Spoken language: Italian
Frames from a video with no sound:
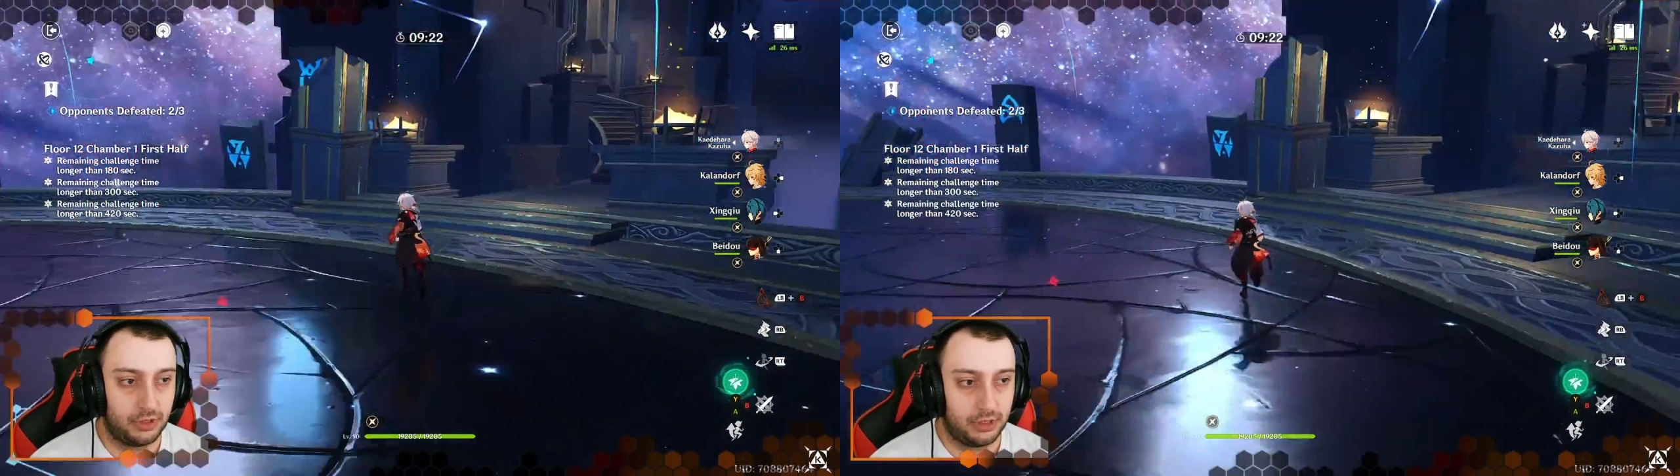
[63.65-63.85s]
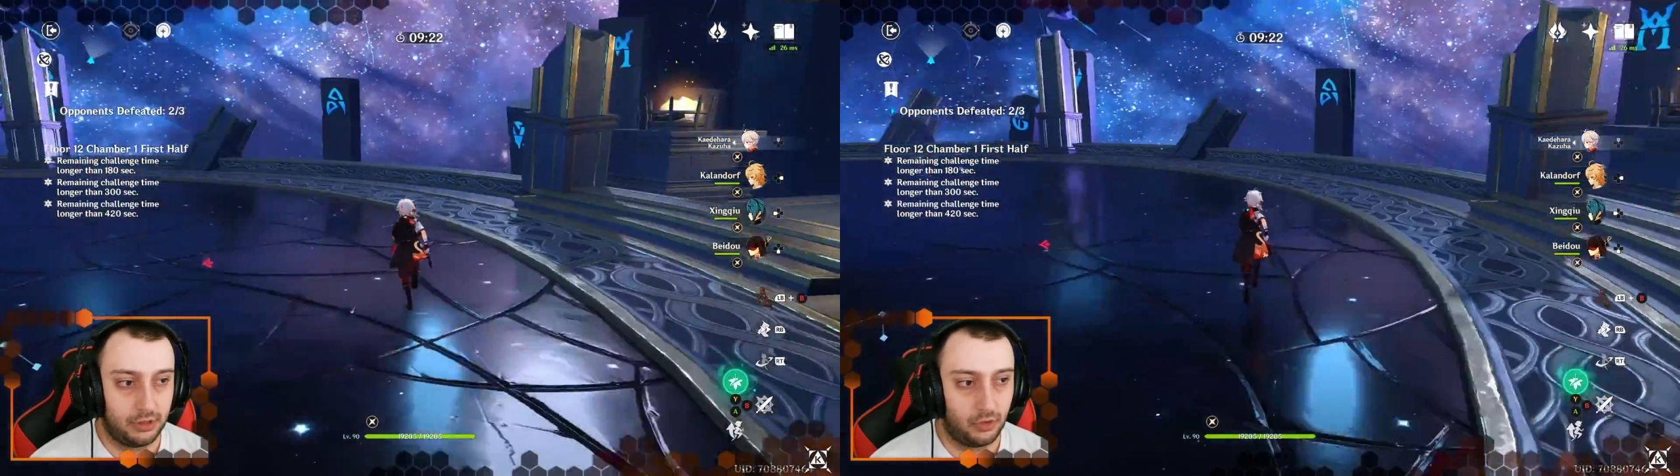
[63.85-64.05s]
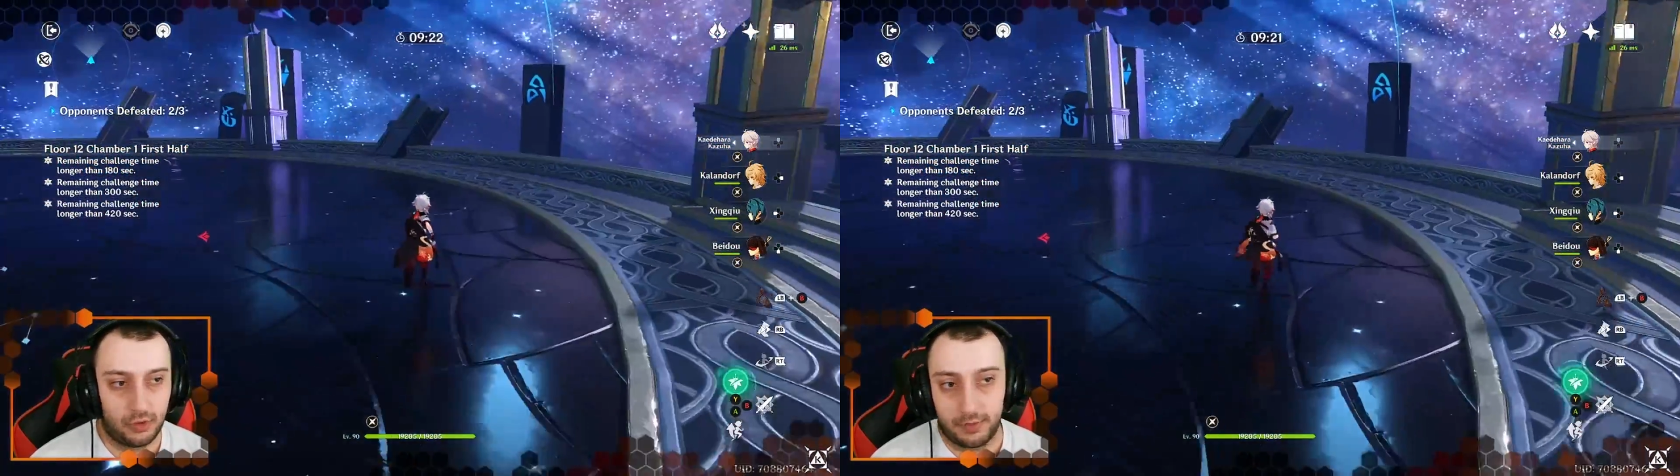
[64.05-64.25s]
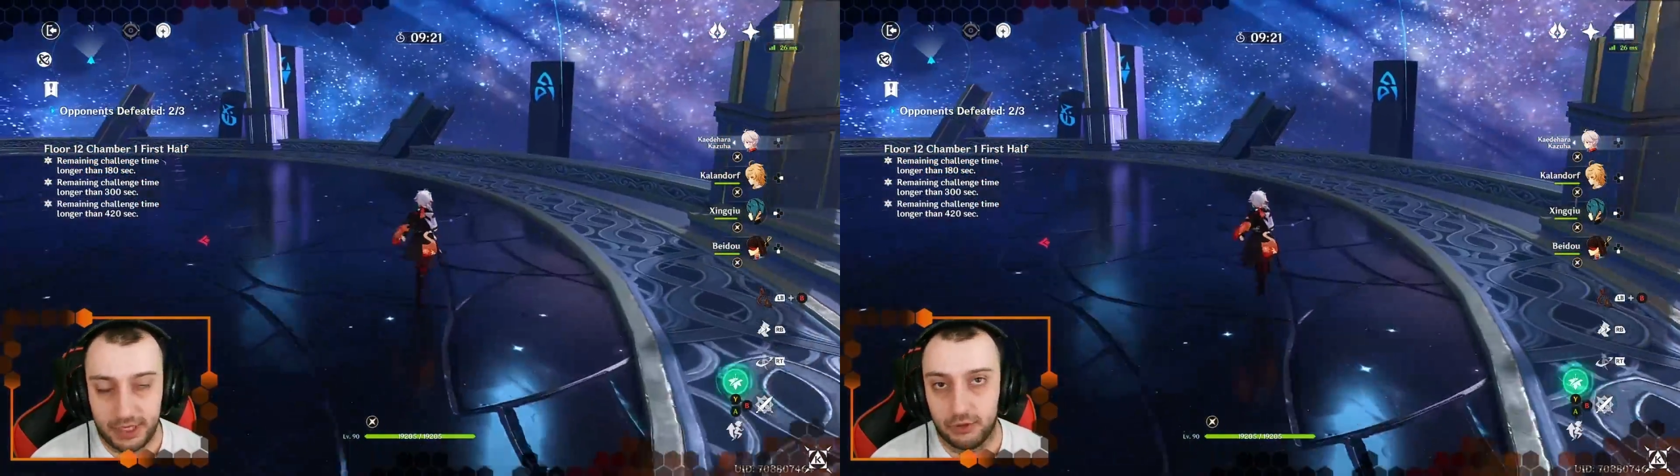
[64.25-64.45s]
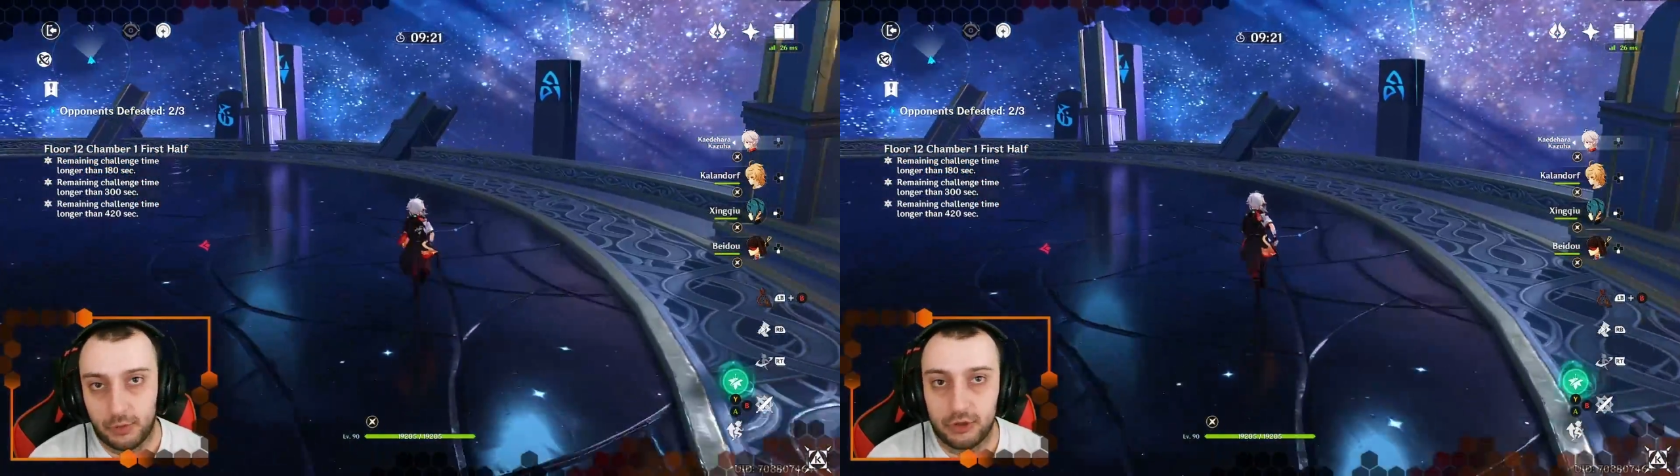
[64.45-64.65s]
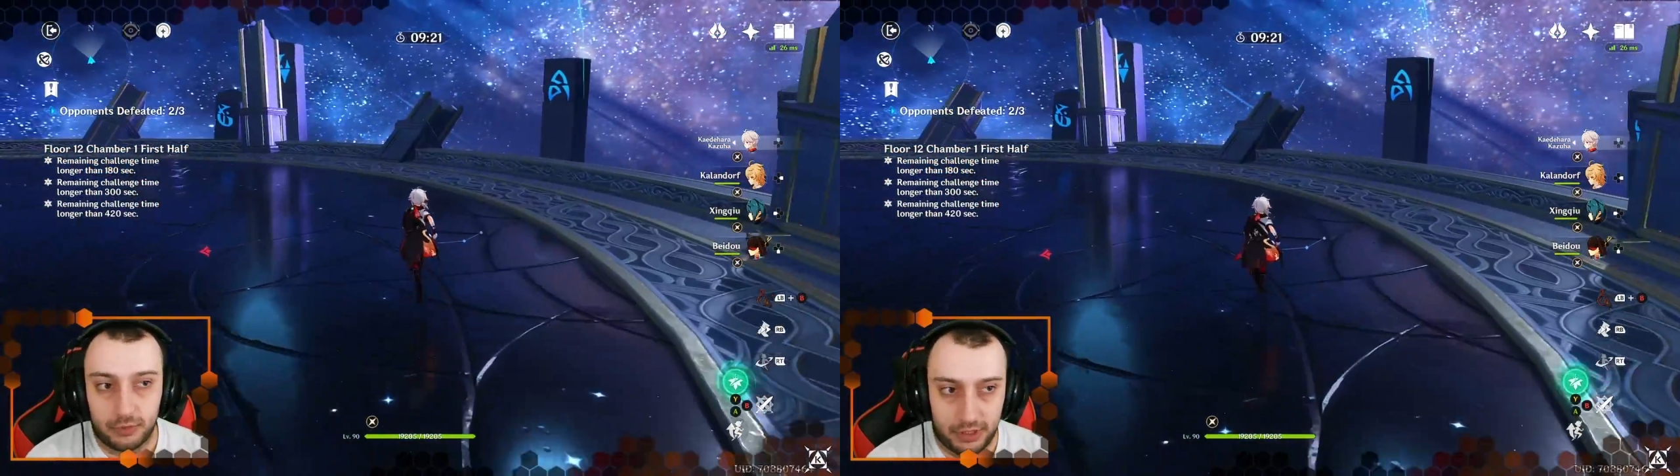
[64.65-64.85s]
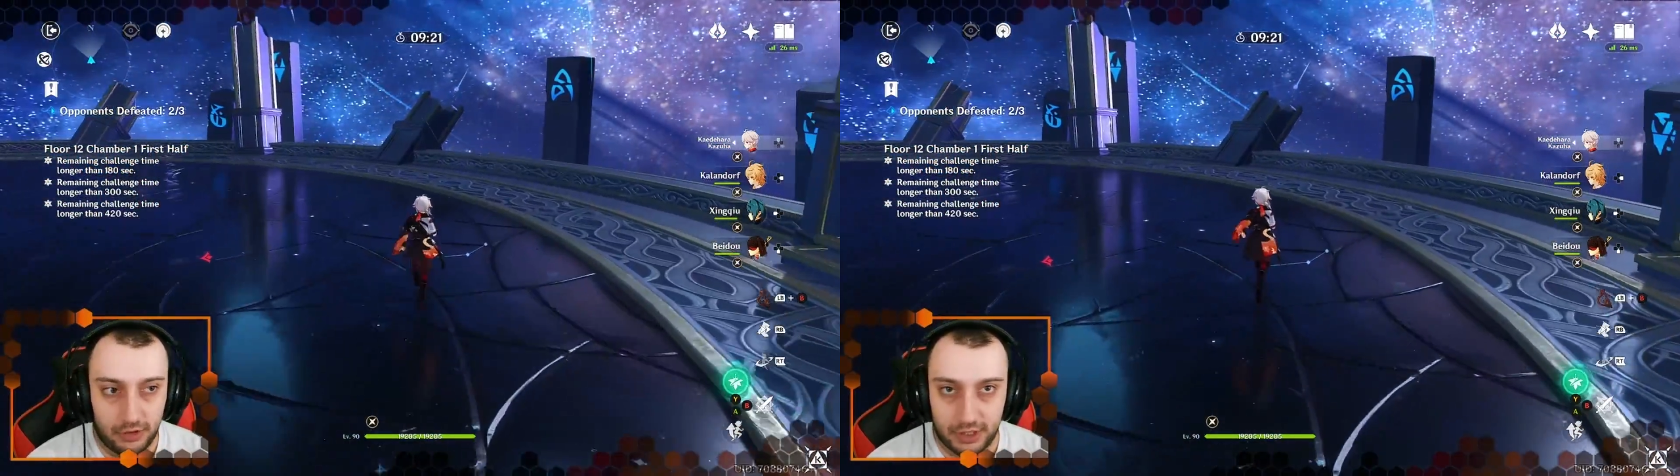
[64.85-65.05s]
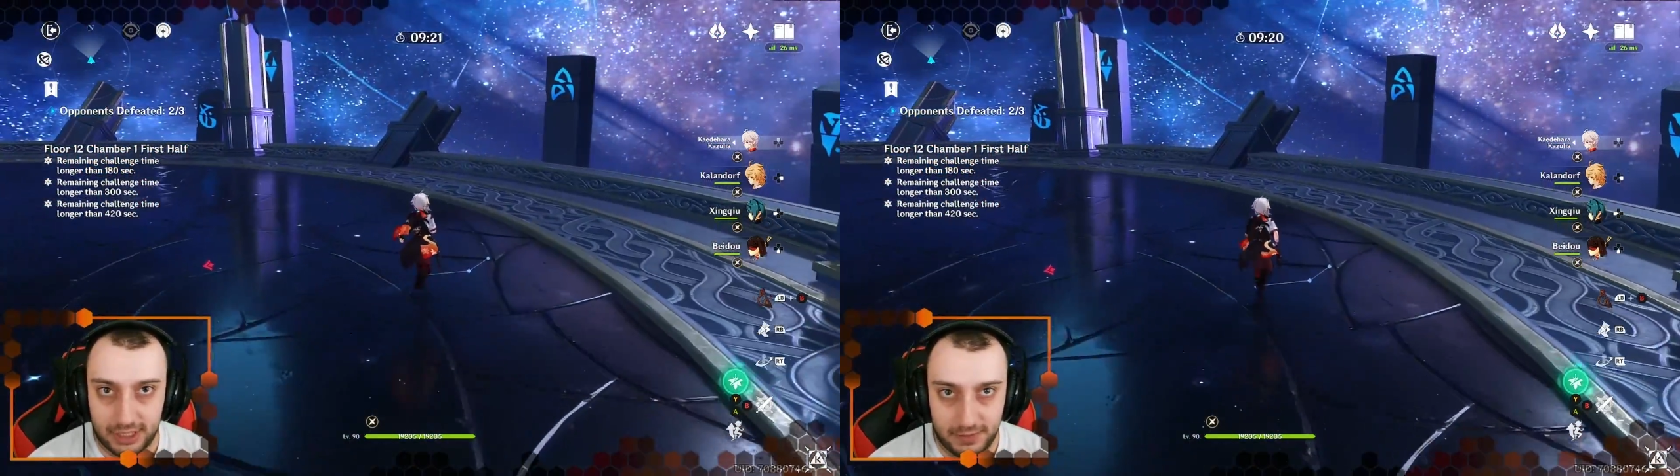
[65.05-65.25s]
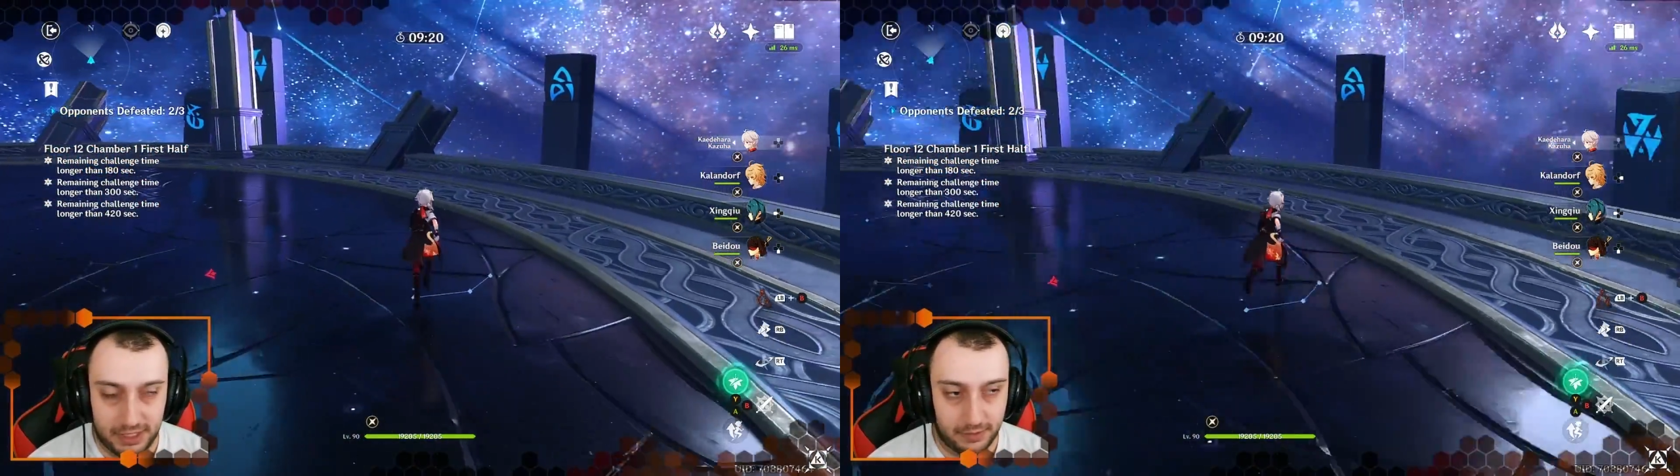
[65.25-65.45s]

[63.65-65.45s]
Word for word: eh, o una Beidou molto migliore della mia,